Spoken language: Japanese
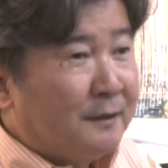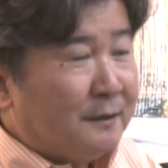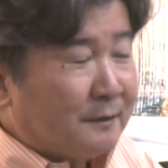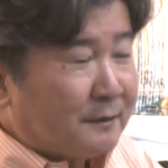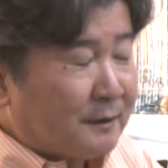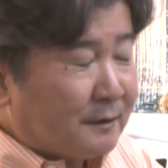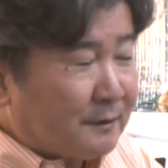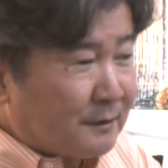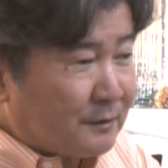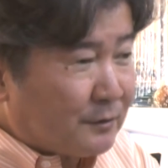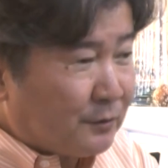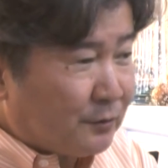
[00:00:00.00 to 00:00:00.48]

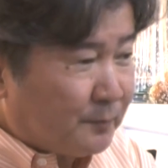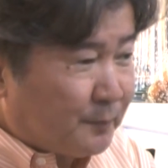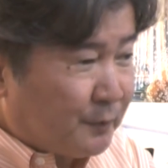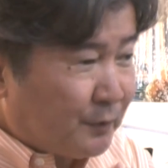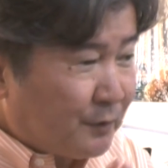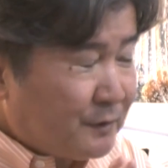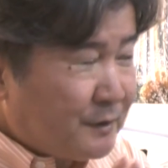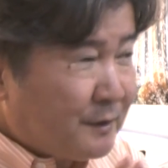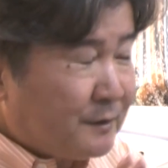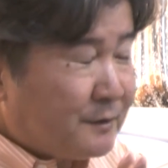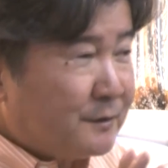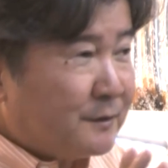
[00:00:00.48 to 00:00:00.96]
ただその
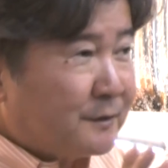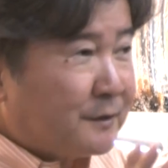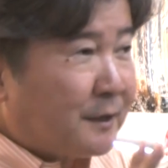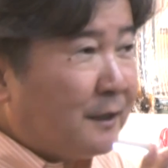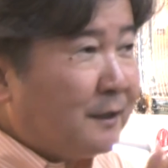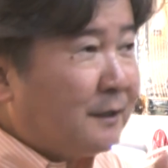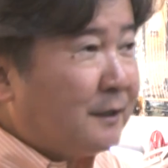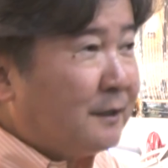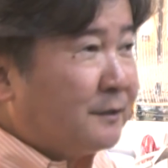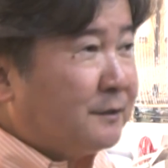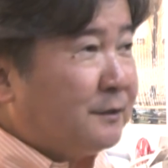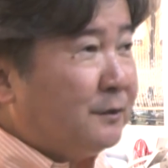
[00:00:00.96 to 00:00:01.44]
プロセスに
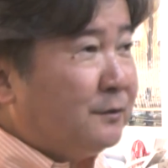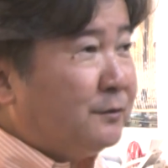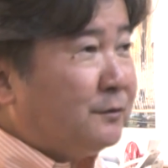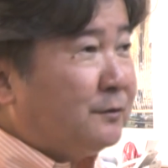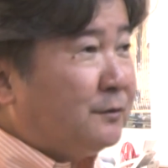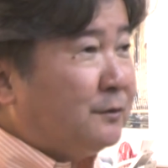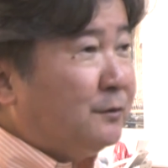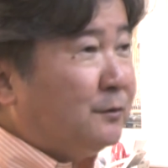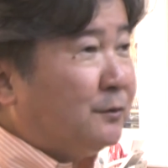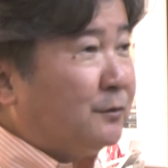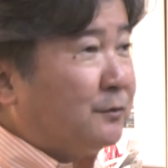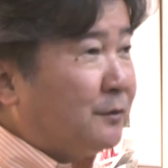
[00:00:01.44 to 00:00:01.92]
参加してるっ
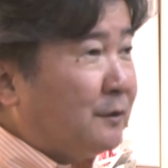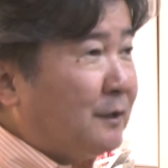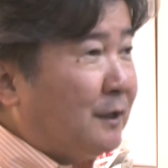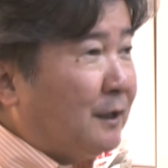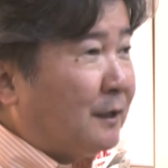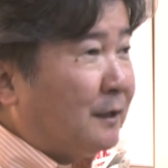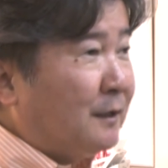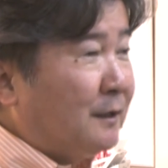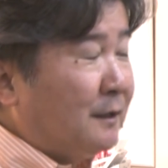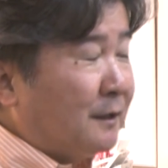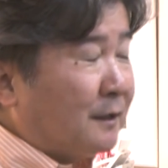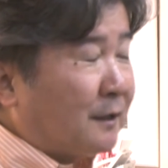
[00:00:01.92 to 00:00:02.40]
ていうこと
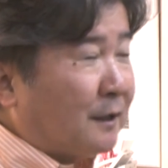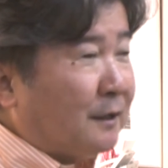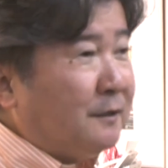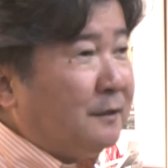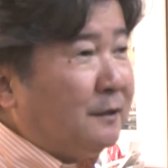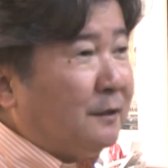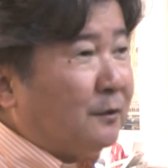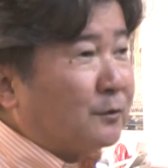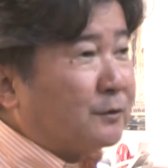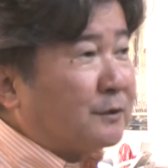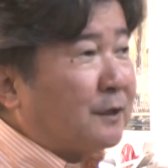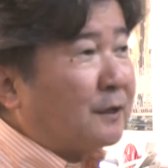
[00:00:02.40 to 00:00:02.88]
が
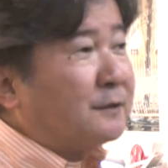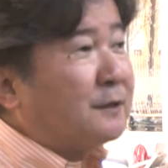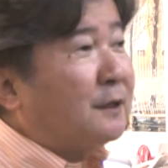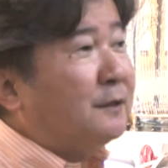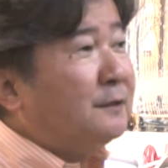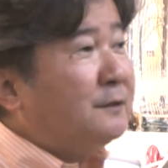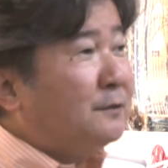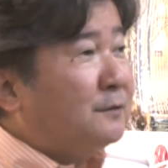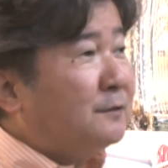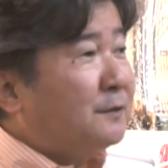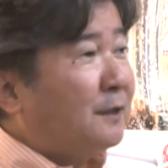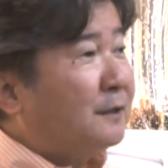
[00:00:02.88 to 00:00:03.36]
彼らを支
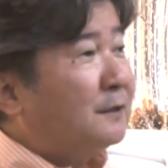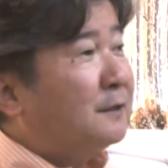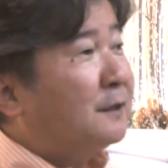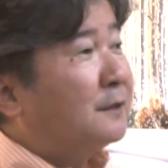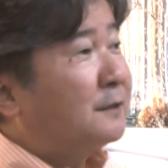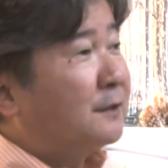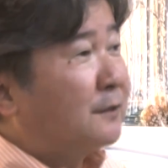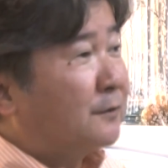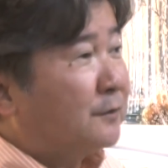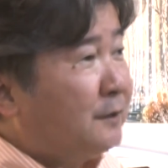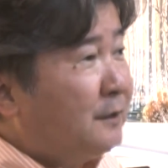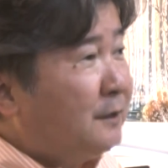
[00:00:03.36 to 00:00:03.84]
えてるだけな
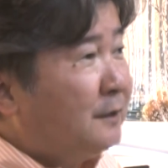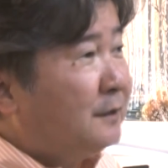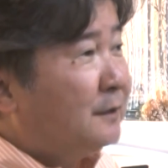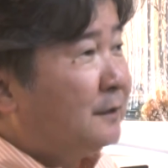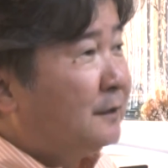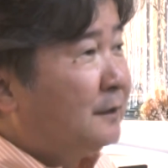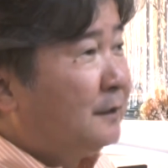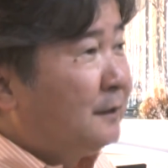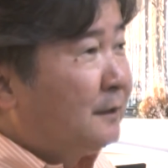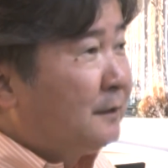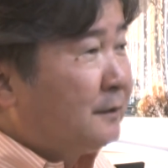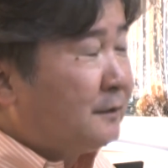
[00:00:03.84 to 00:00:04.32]
んだよ
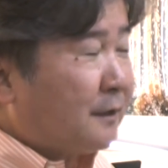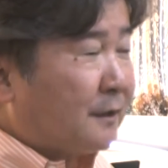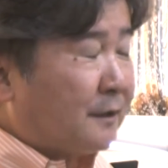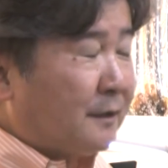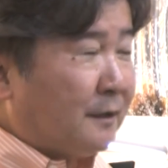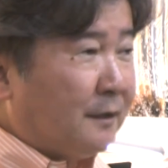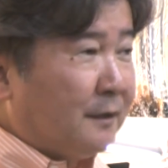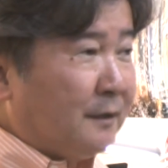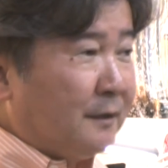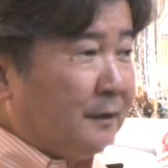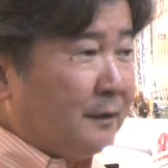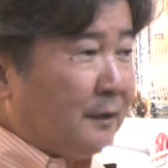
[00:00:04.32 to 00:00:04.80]
ねだか
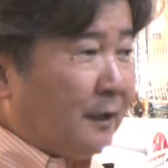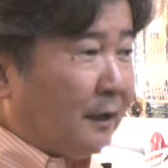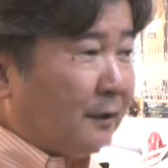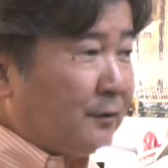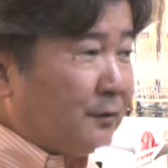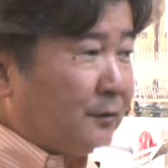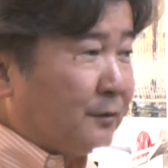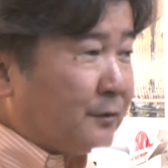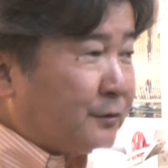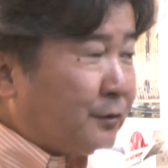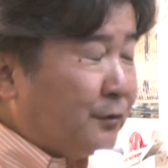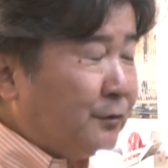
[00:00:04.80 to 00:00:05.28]
らあ
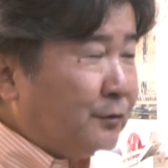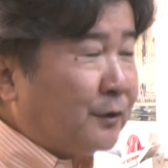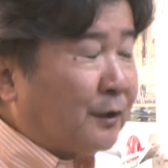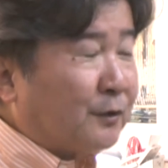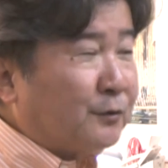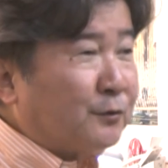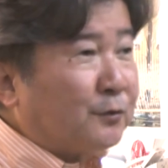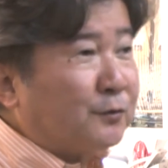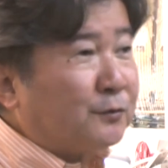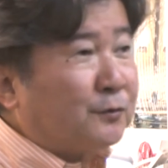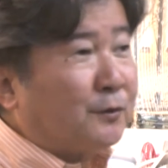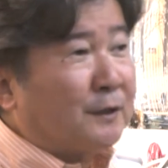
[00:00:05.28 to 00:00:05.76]
の損と
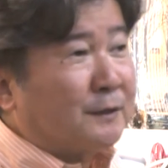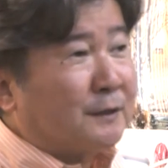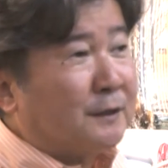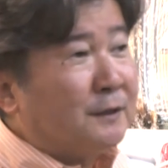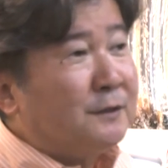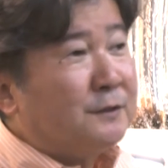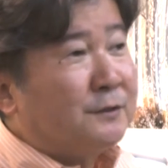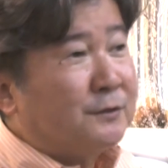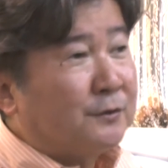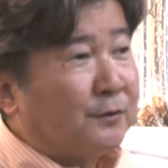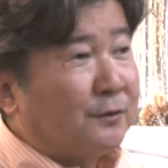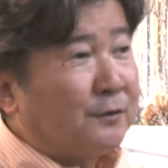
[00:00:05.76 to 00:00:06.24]
か得とかじゃ
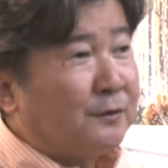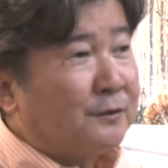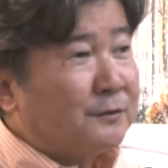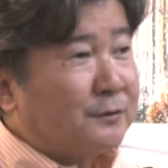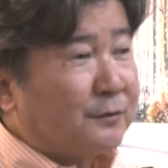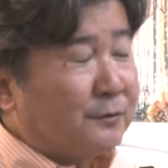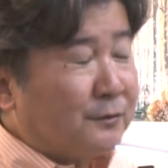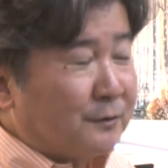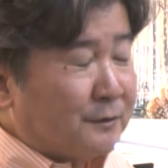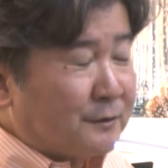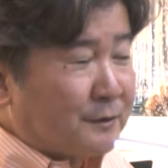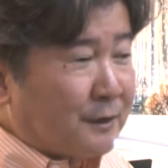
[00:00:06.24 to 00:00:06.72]
ないんですよ
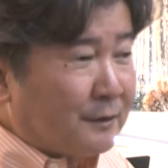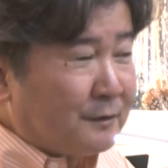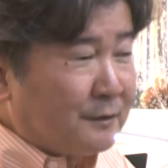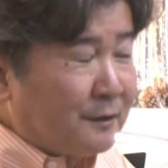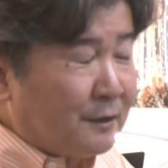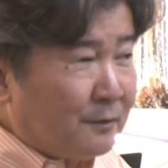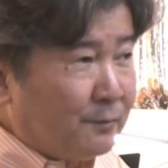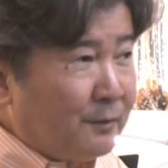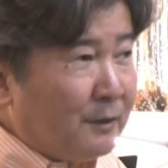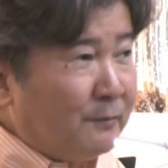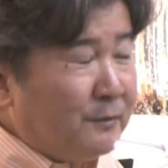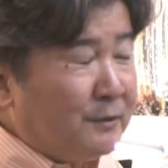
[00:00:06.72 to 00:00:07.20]
その桜
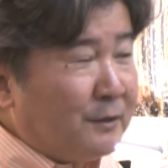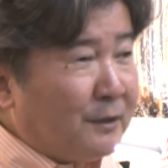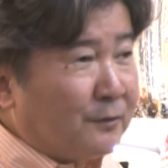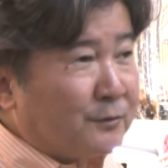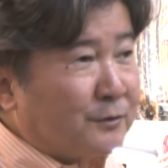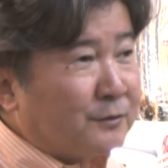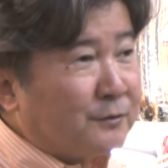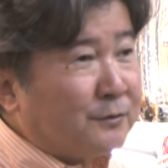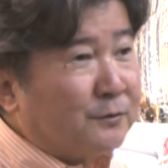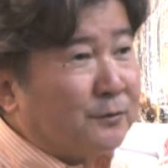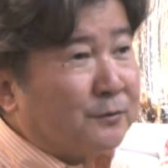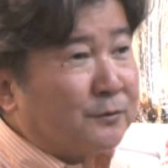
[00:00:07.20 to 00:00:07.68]
田の未来
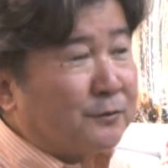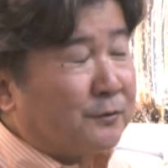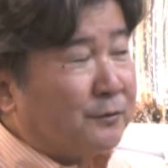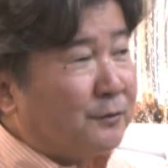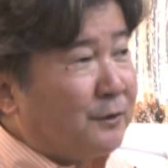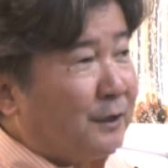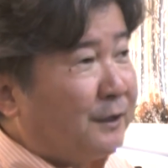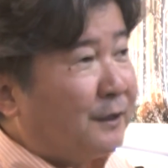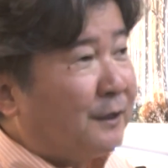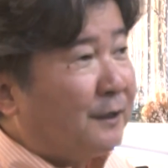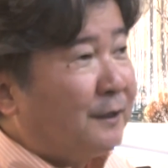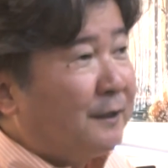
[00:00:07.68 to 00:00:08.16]
を作ること
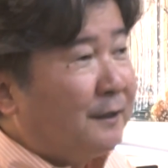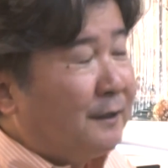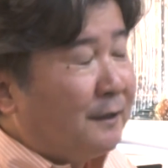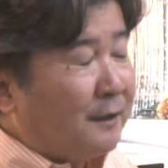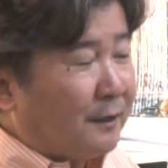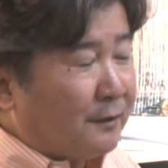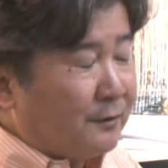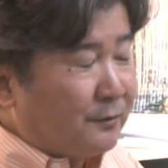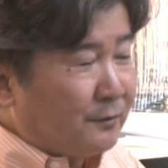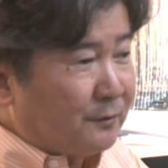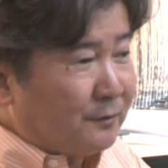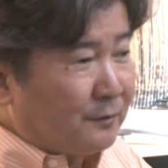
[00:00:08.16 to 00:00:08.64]
で
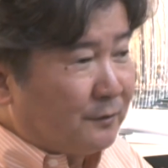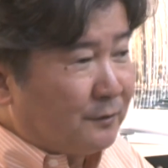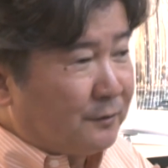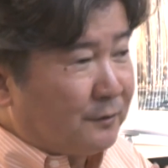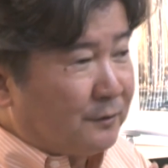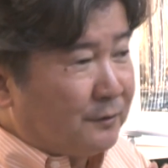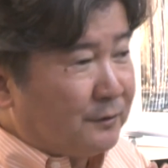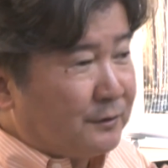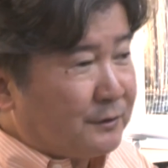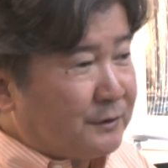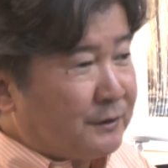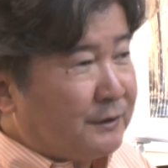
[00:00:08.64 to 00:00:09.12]
あ
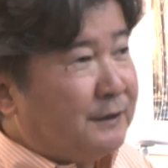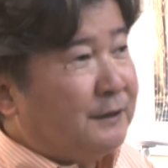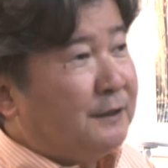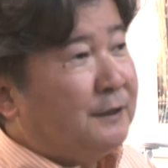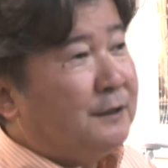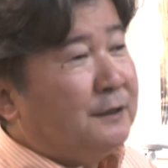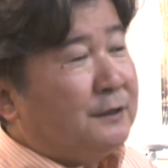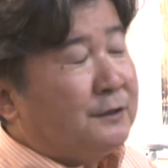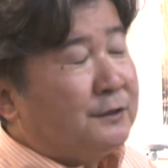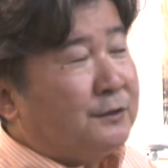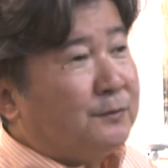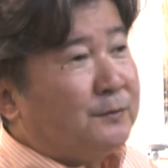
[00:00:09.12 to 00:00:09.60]
の要するに
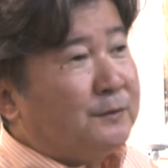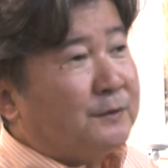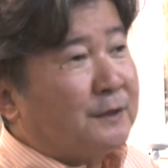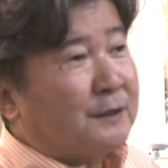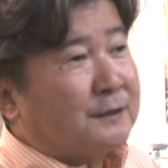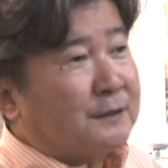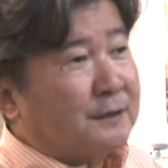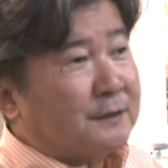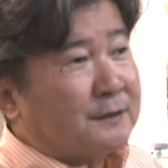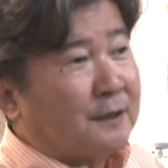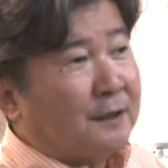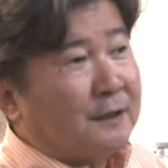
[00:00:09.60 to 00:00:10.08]
自分た
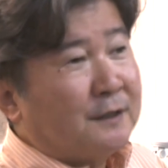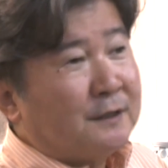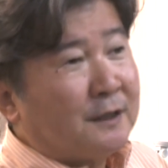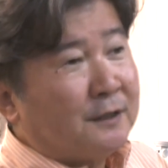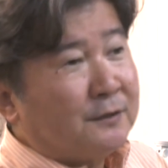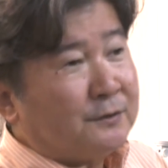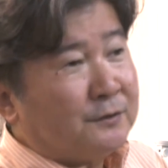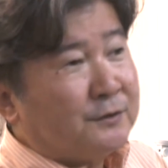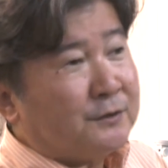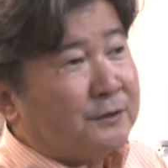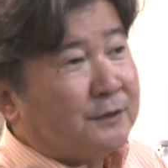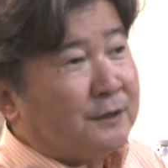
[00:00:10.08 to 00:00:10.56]
ちが参
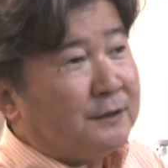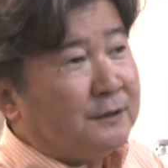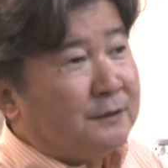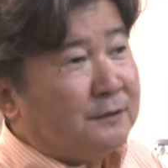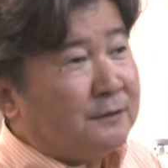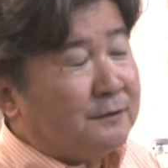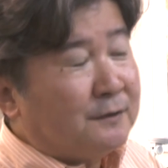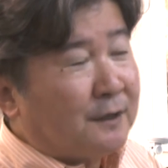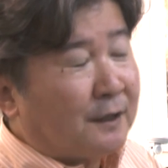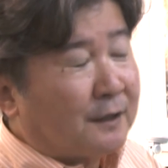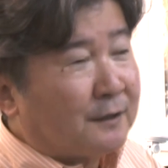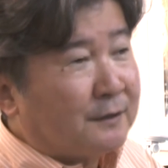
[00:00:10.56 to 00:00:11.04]
画してい
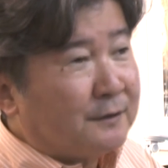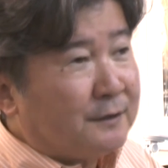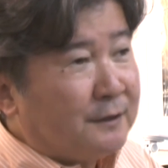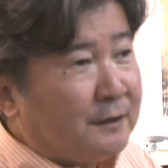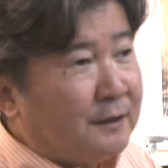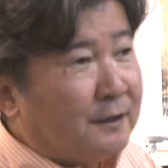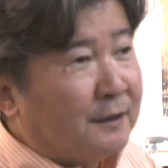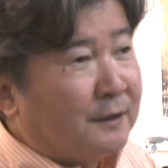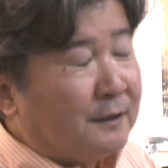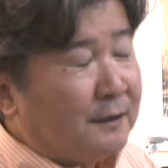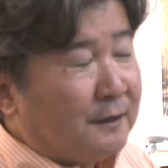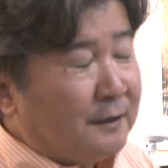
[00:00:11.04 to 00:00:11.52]
る中
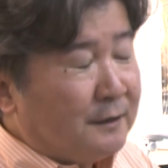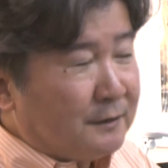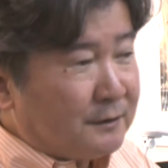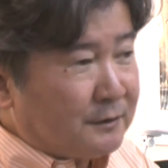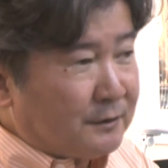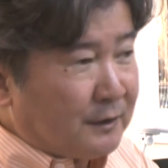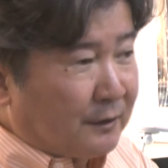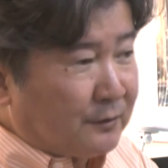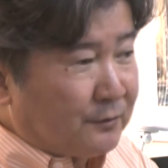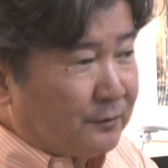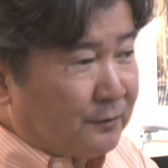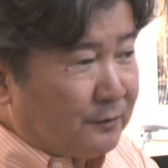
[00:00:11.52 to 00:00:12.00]
で
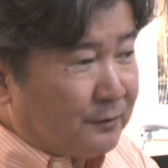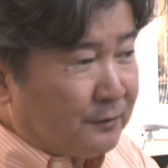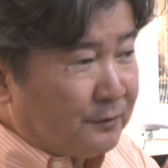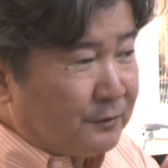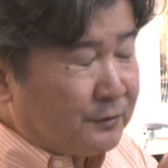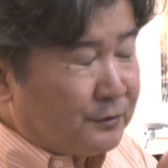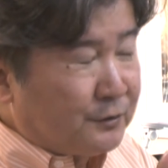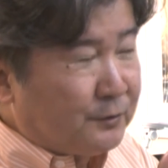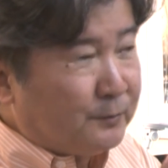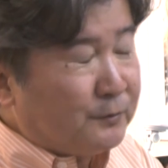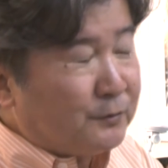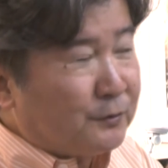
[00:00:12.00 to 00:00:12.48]
あの
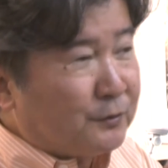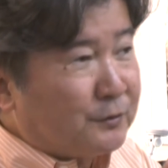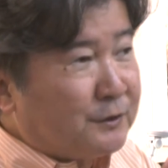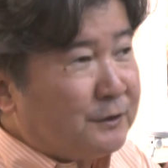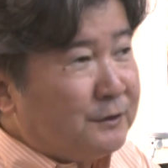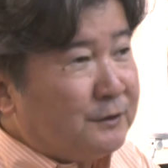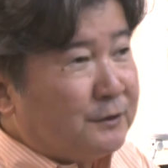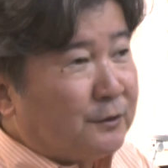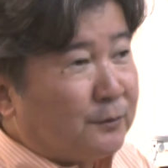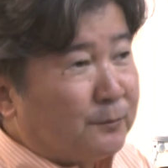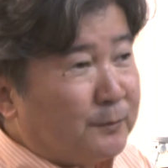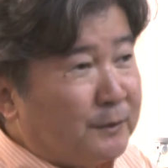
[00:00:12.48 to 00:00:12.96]
自分の
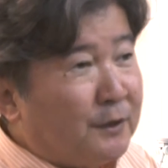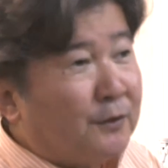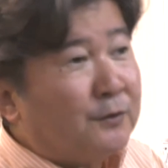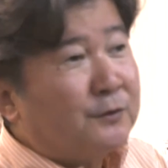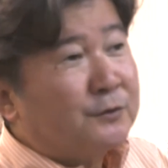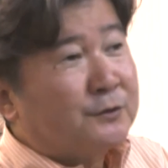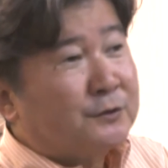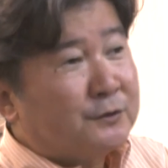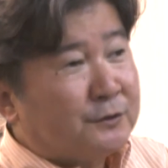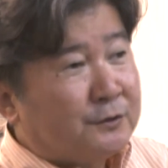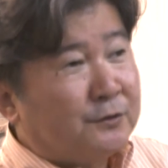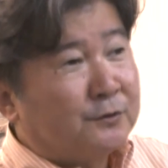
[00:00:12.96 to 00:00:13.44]
人生を見
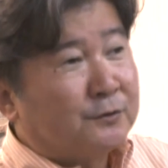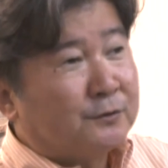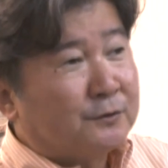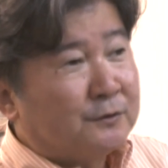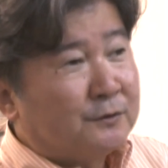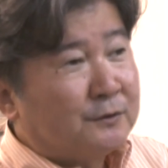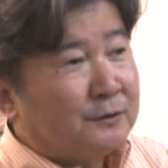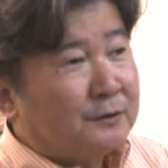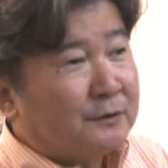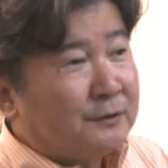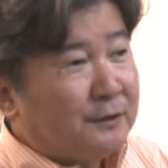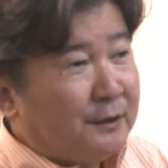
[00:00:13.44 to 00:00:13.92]
直すってい
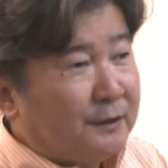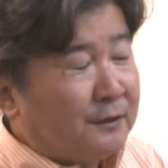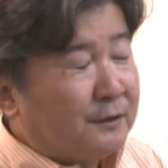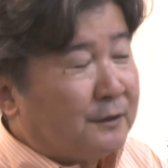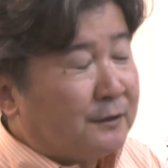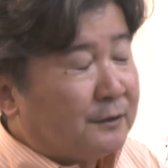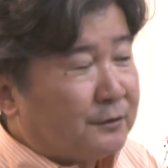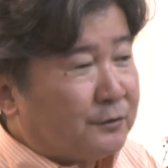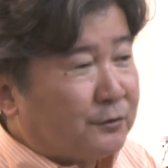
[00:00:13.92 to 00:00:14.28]
う、ね、